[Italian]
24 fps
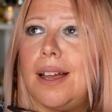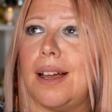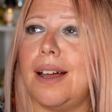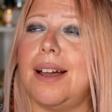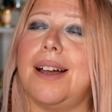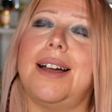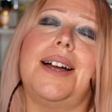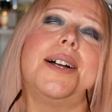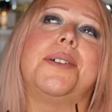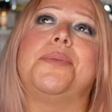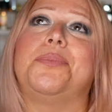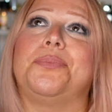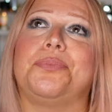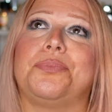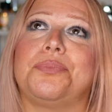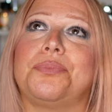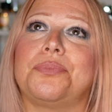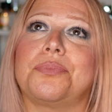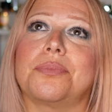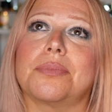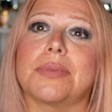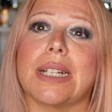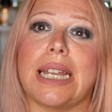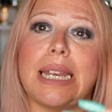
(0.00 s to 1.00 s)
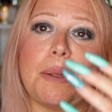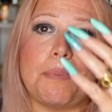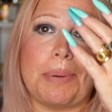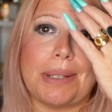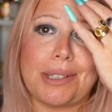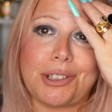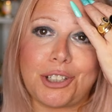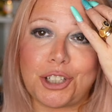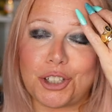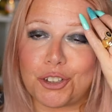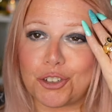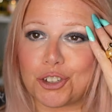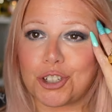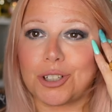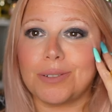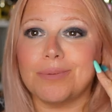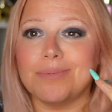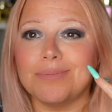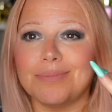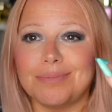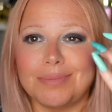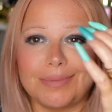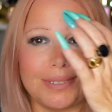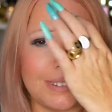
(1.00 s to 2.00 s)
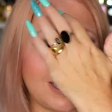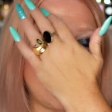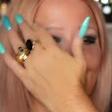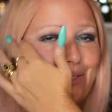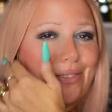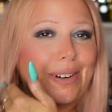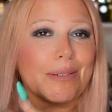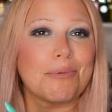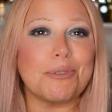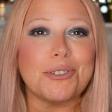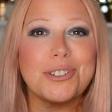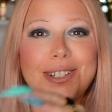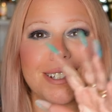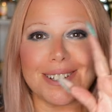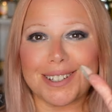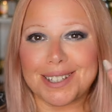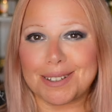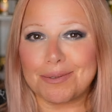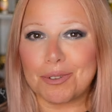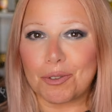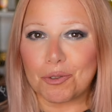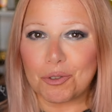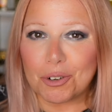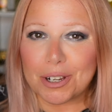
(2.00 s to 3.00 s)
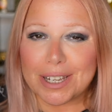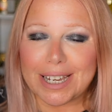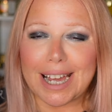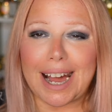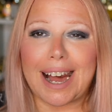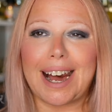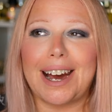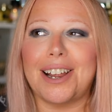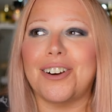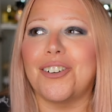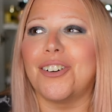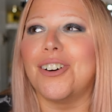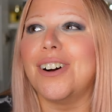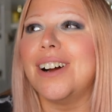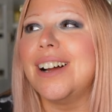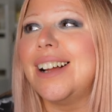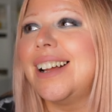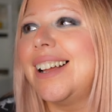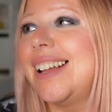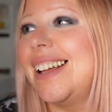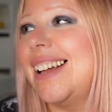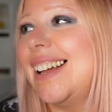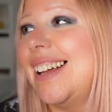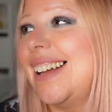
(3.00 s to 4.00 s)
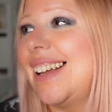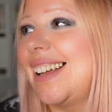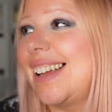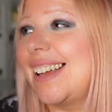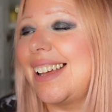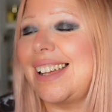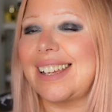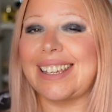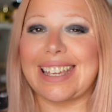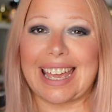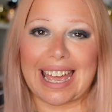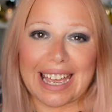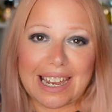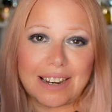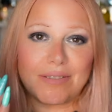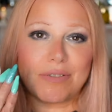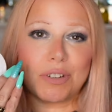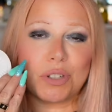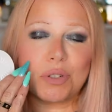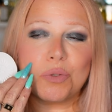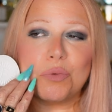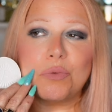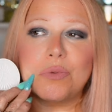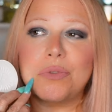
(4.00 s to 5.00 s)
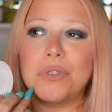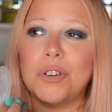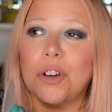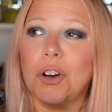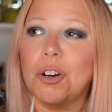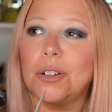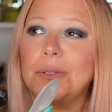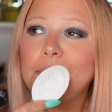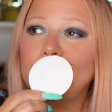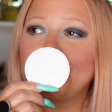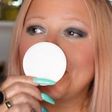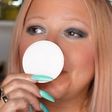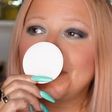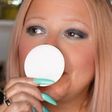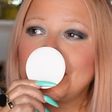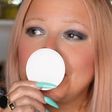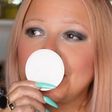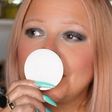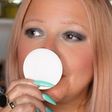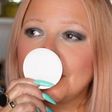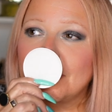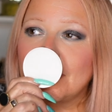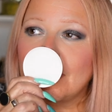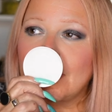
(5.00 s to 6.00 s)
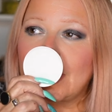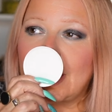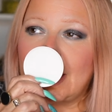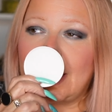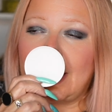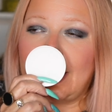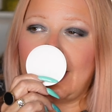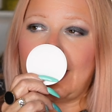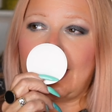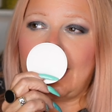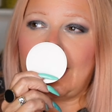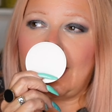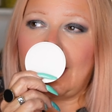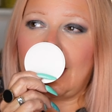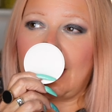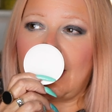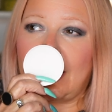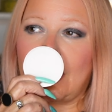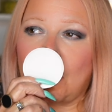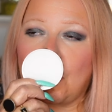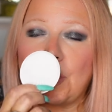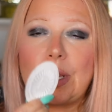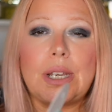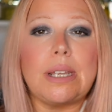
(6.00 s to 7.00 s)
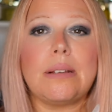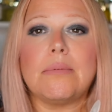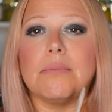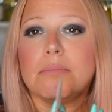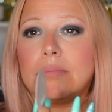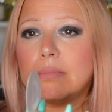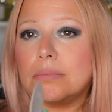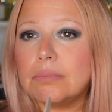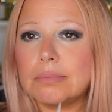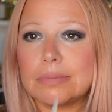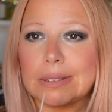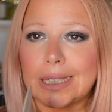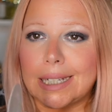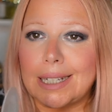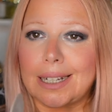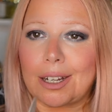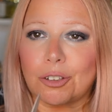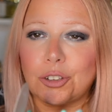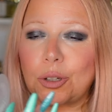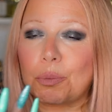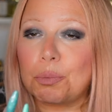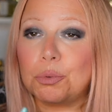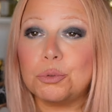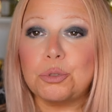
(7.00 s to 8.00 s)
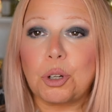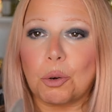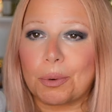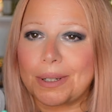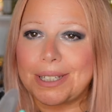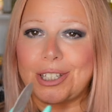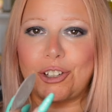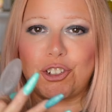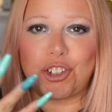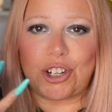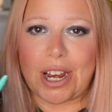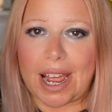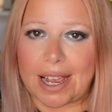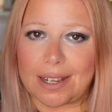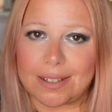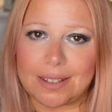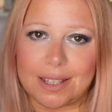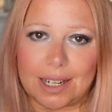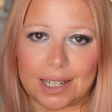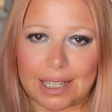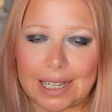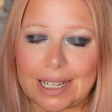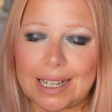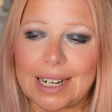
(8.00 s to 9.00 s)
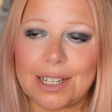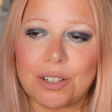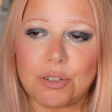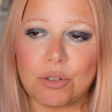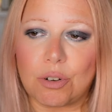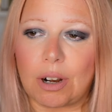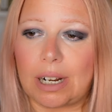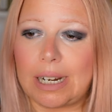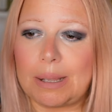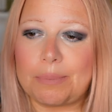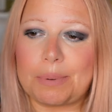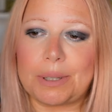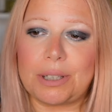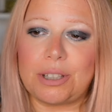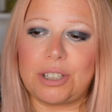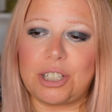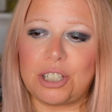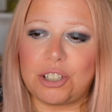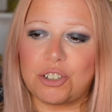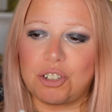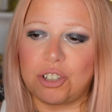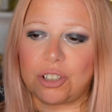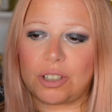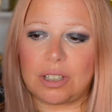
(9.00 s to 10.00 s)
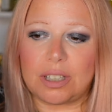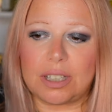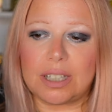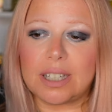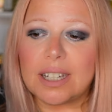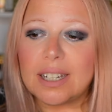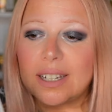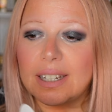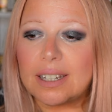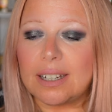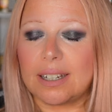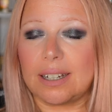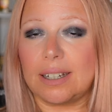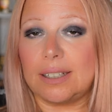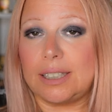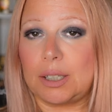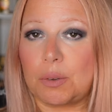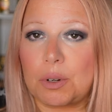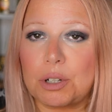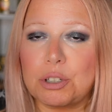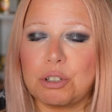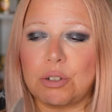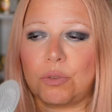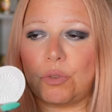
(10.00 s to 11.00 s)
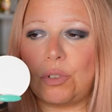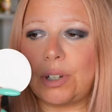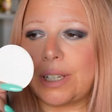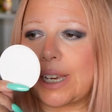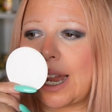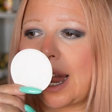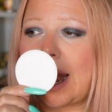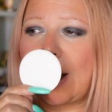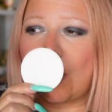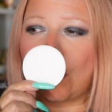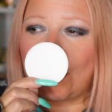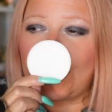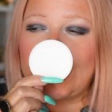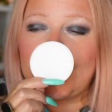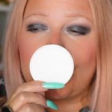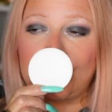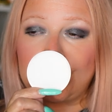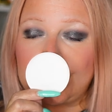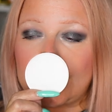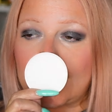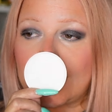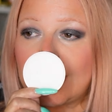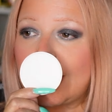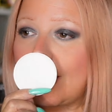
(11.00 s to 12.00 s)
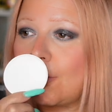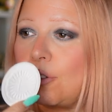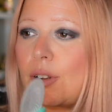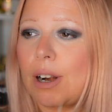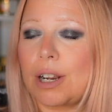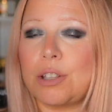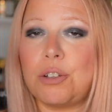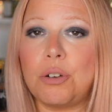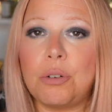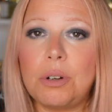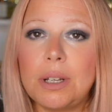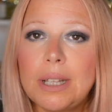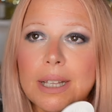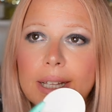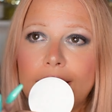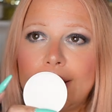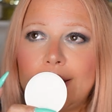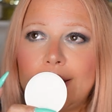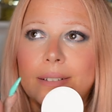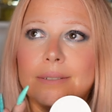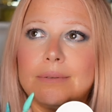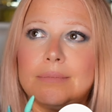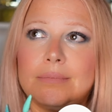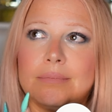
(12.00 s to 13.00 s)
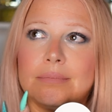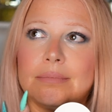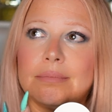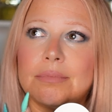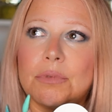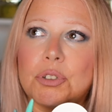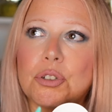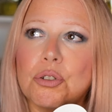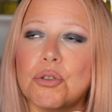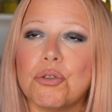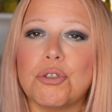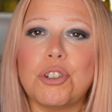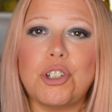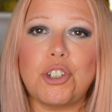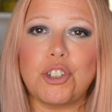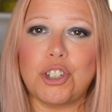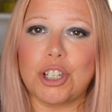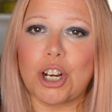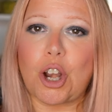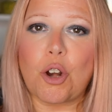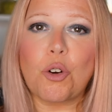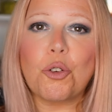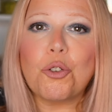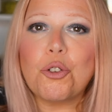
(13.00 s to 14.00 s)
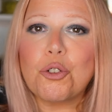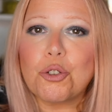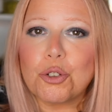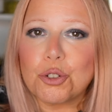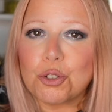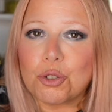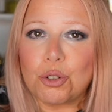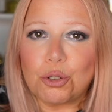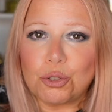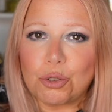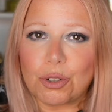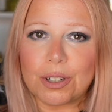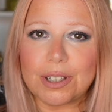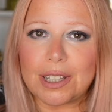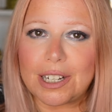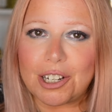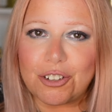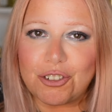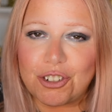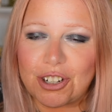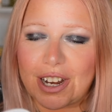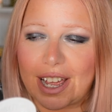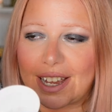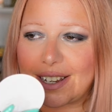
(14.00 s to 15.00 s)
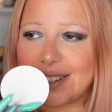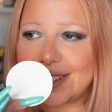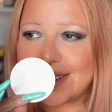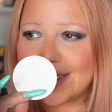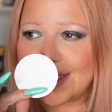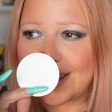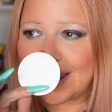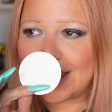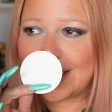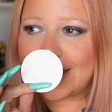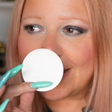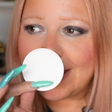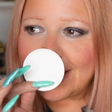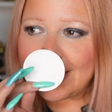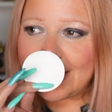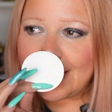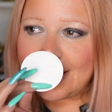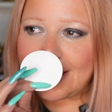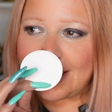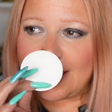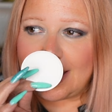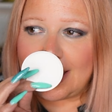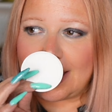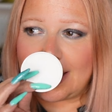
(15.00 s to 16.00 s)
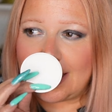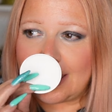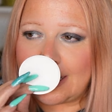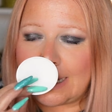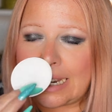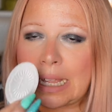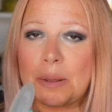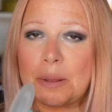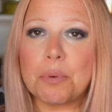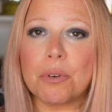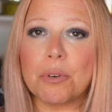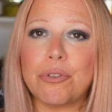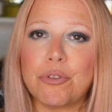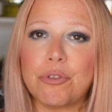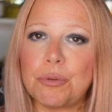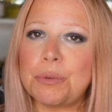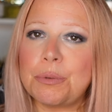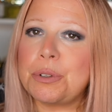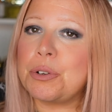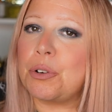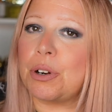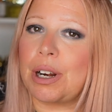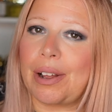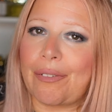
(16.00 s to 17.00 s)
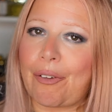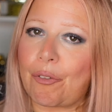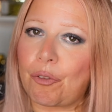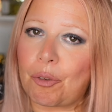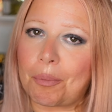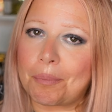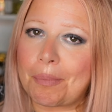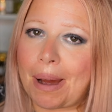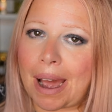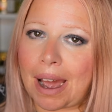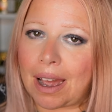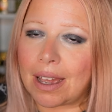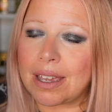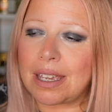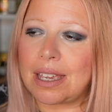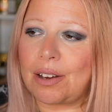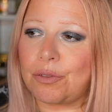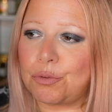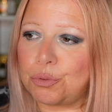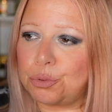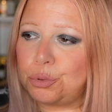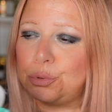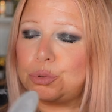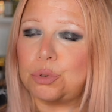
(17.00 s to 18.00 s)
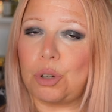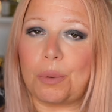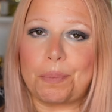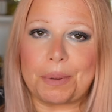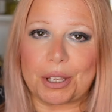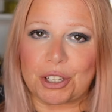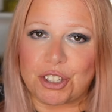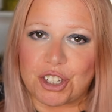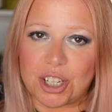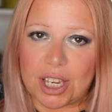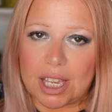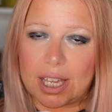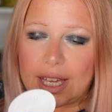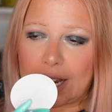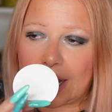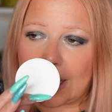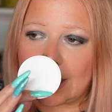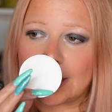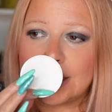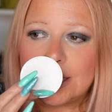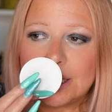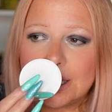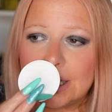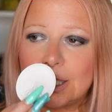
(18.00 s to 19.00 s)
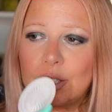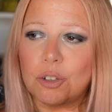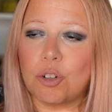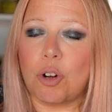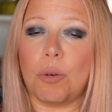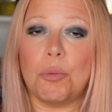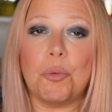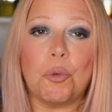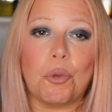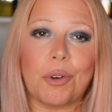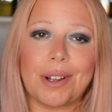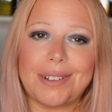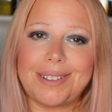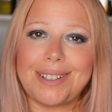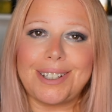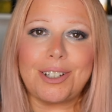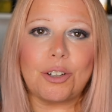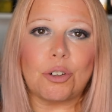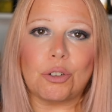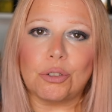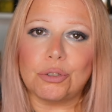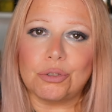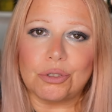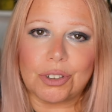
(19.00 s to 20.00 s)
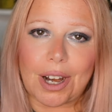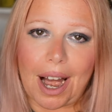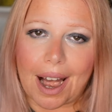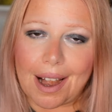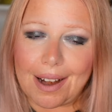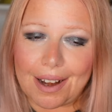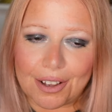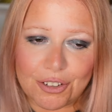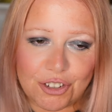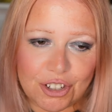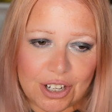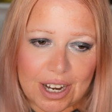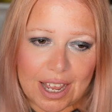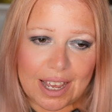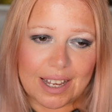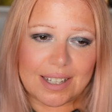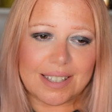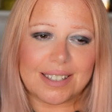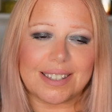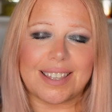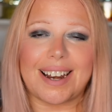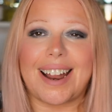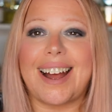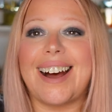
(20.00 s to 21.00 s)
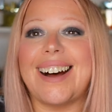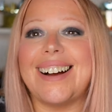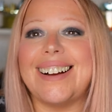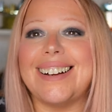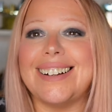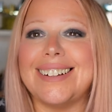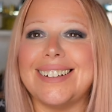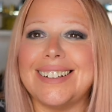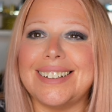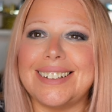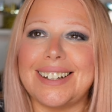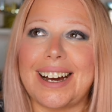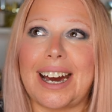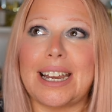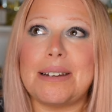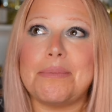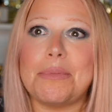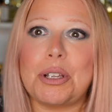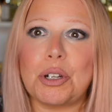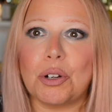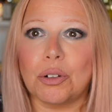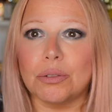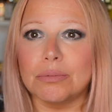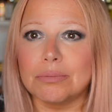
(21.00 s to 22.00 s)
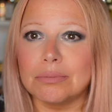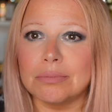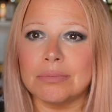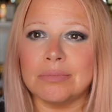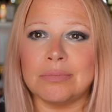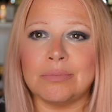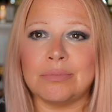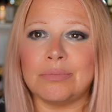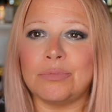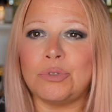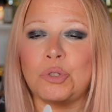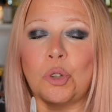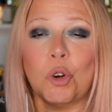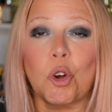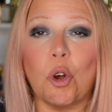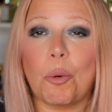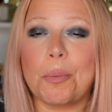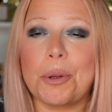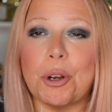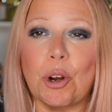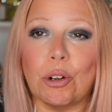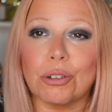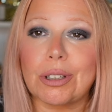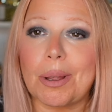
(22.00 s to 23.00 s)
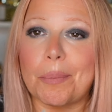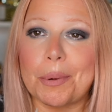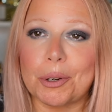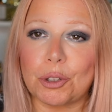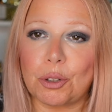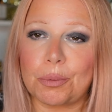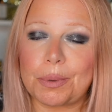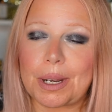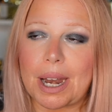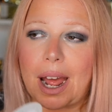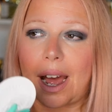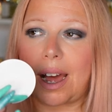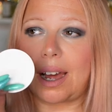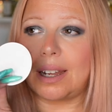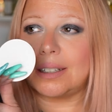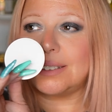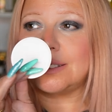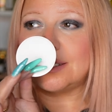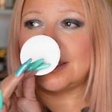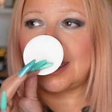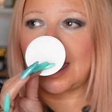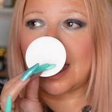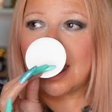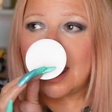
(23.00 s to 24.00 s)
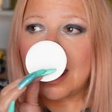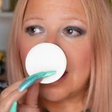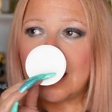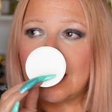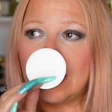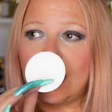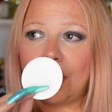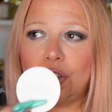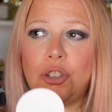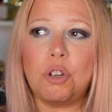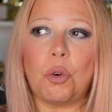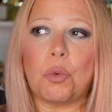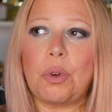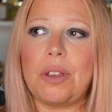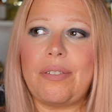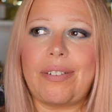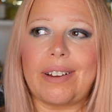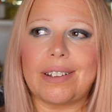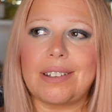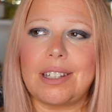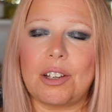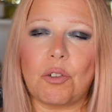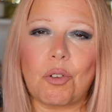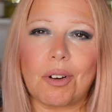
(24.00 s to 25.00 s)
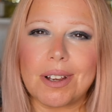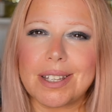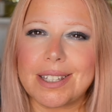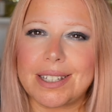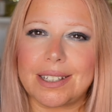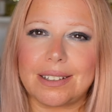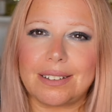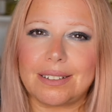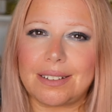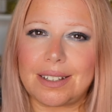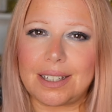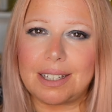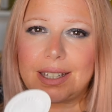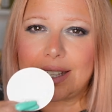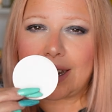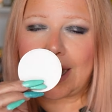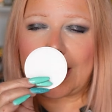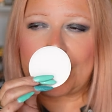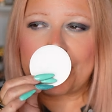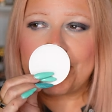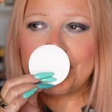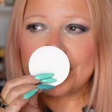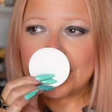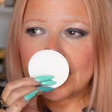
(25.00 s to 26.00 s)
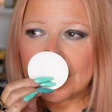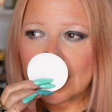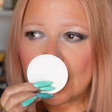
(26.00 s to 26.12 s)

ehm, le pendici del famosissimo vulcano eh, che è il Vesuvio, eh, quindi dedicato appunto a queste ginestre che crescono alle pendici di, eh, di questo vulcano e devo dire che allora io mh, sono sincera non conosco l'odore delle ginestre e nei profumi non avevo mai avuto il piacere comunque di incontrare la ginestra, eh, almeno mh, mm, non come nota predominante. Io qui fatico a sentire